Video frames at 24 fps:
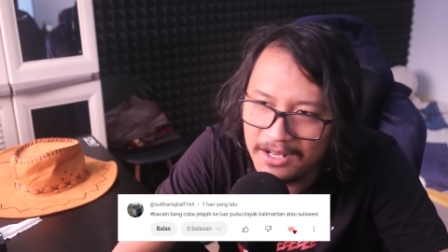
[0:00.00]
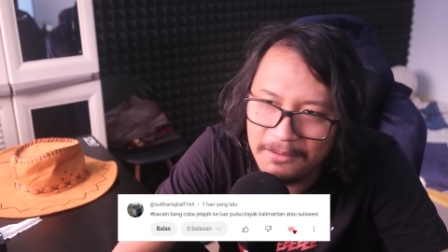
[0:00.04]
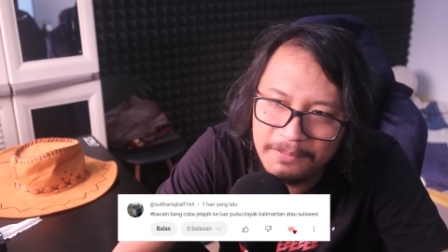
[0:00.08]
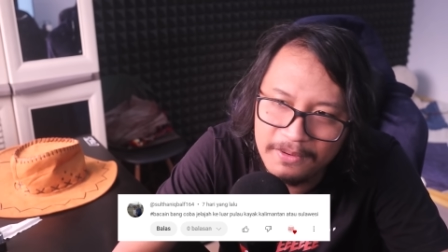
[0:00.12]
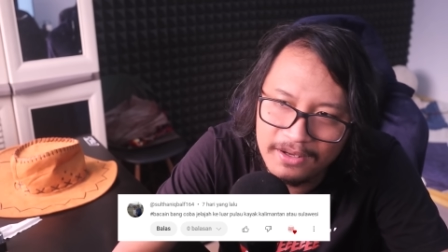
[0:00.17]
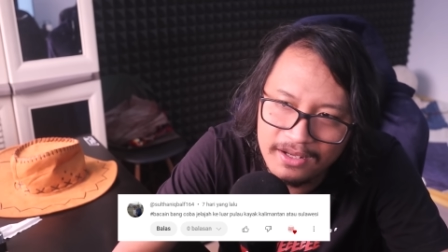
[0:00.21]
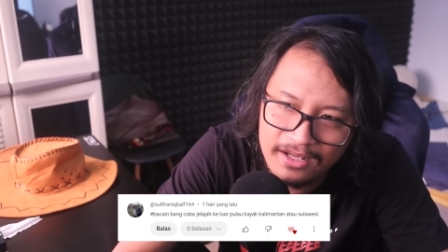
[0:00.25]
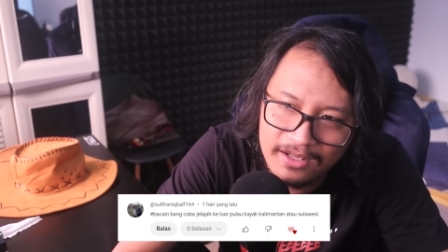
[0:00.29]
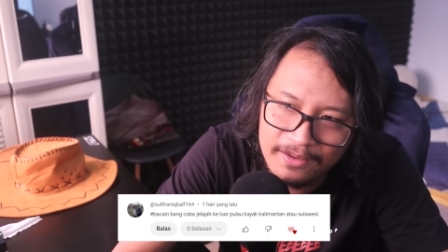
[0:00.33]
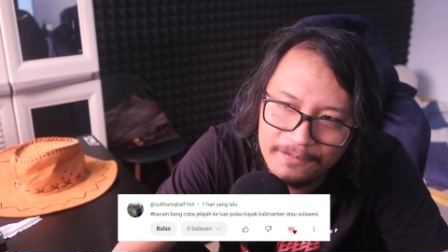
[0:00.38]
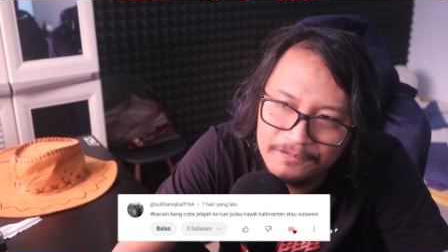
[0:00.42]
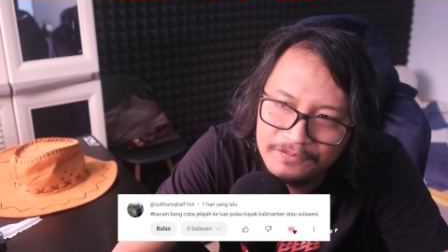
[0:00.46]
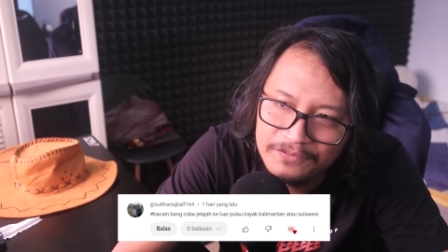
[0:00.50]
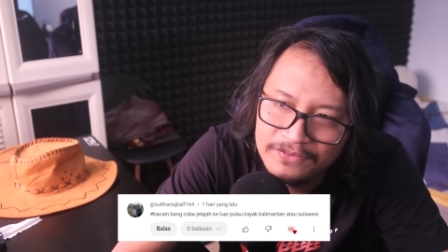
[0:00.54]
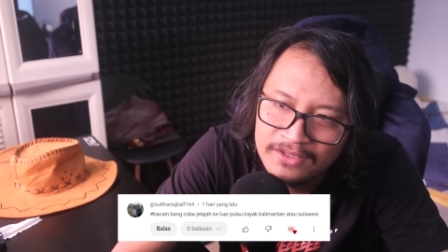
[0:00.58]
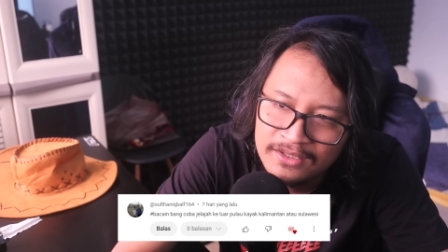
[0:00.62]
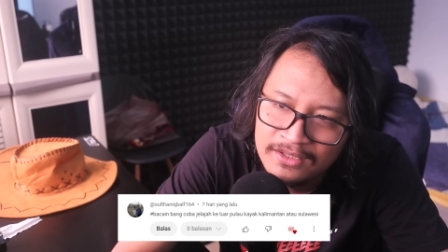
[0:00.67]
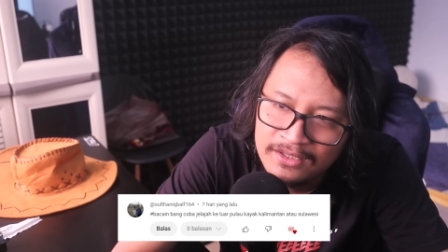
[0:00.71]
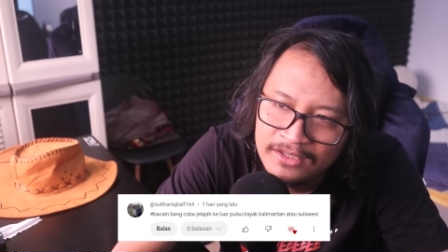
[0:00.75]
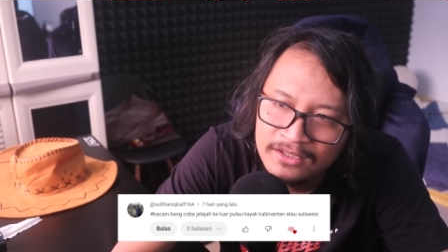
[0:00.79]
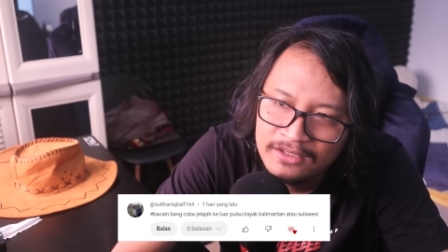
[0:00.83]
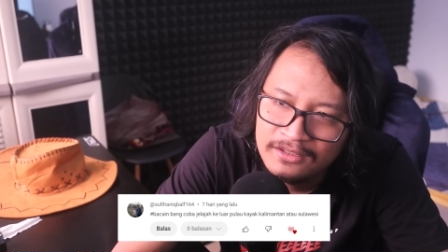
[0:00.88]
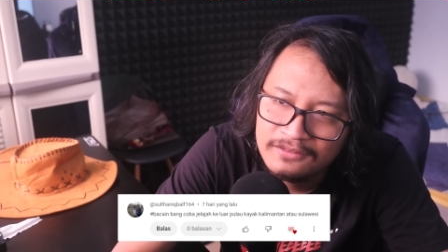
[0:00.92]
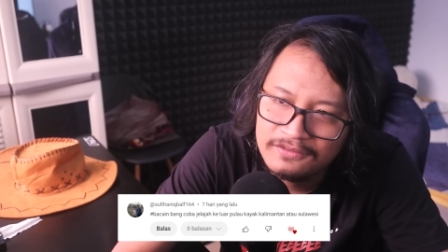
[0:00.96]
apakah
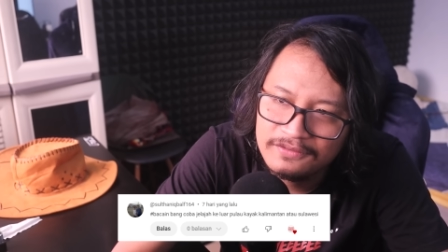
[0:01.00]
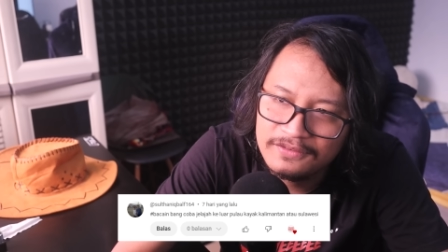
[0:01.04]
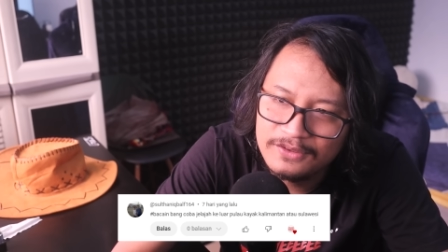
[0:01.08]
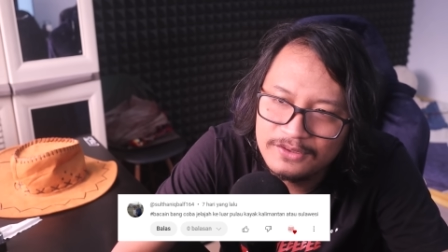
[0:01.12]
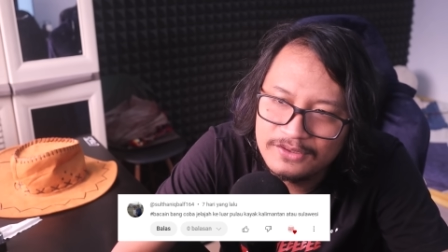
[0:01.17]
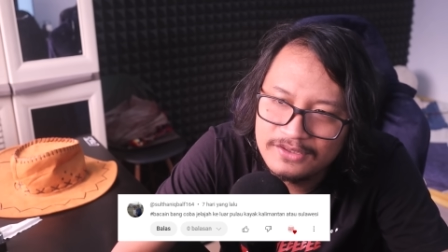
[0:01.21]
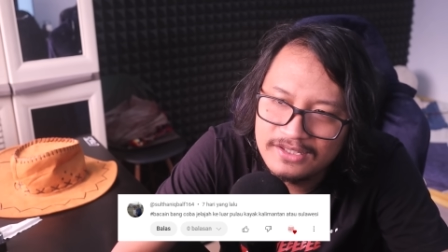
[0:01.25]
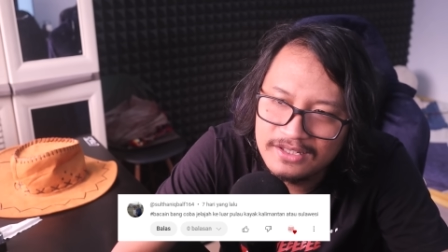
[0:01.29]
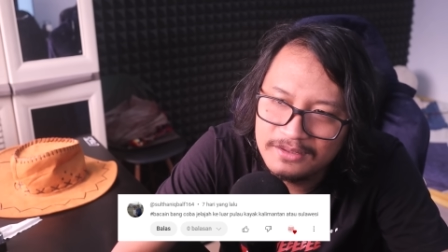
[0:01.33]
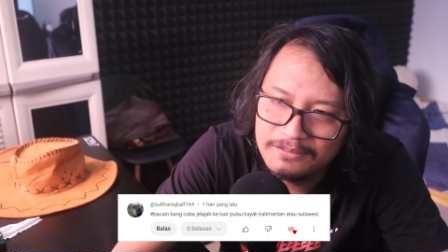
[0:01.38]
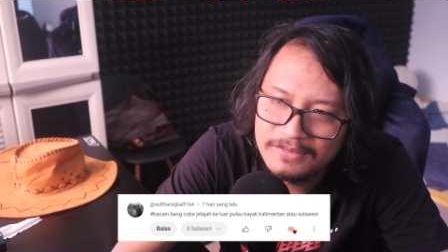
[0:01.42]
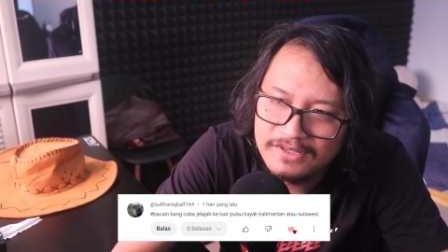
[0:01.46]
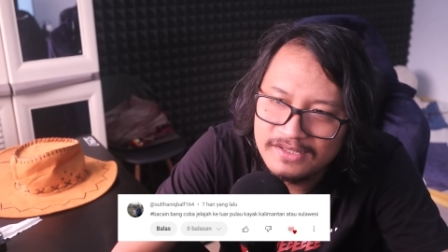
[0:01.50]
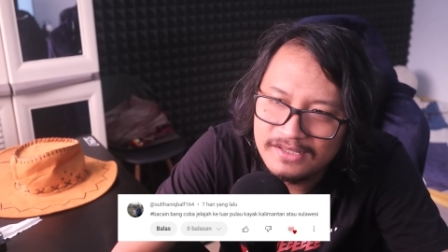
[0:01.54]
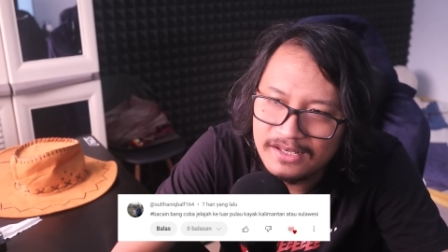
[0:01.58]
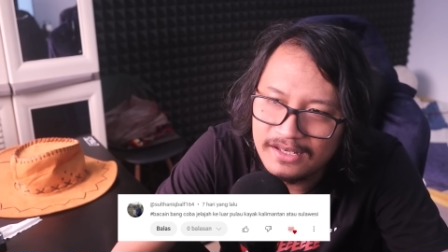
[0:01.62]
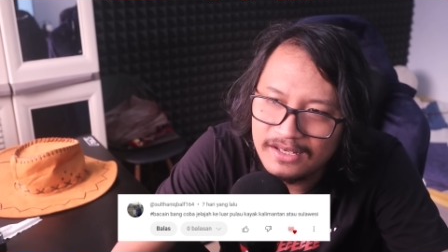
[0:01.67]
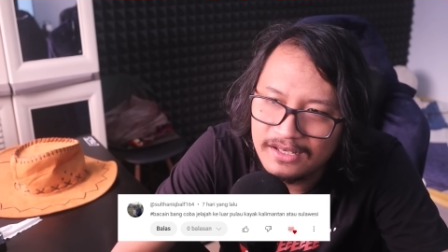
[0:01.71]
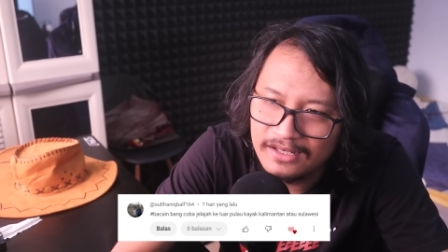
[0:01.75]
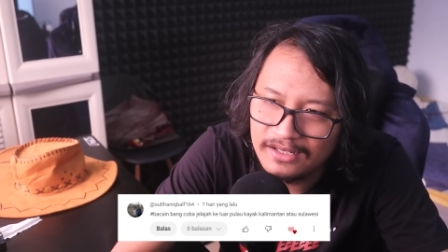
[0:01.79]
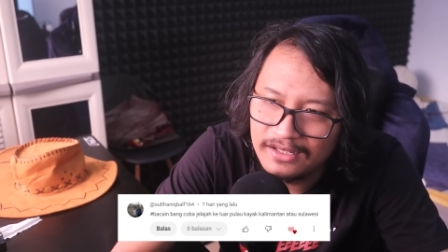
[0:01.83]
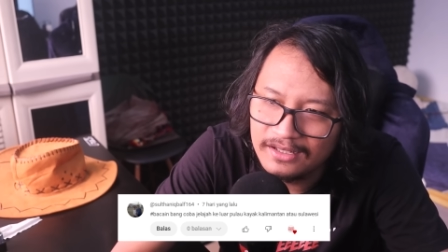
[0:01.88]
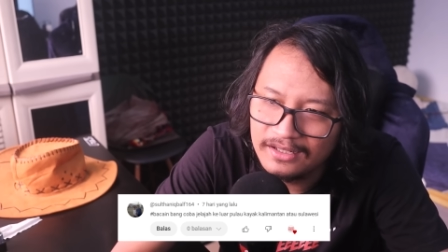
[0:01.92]
viewsnya bisa